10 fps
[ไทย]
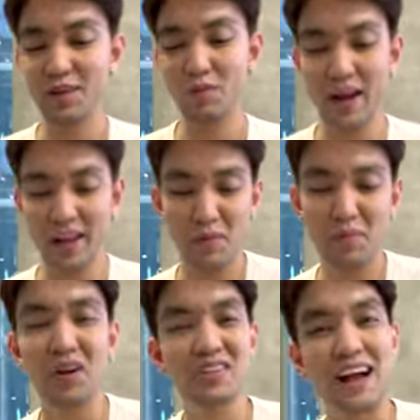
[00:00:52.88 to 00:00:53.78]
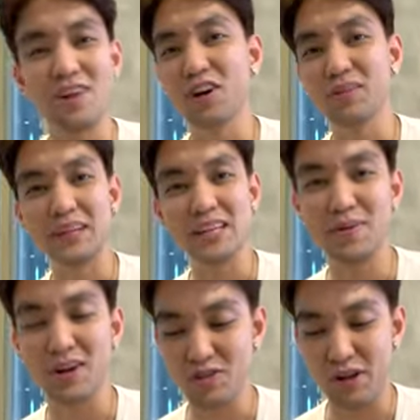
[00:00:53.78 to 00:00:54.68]
อว่าอันนี้ไม่เป็นพอร์ตสากล มันคือ
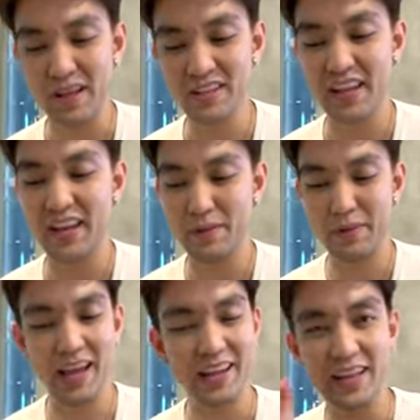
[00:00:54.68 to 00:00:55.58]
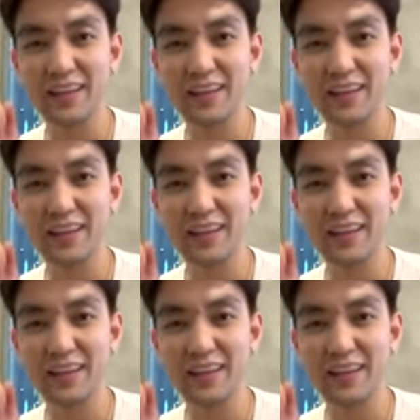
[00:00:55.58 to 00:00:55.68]
พอร์ต USB-C อันนี้เป็น Lightning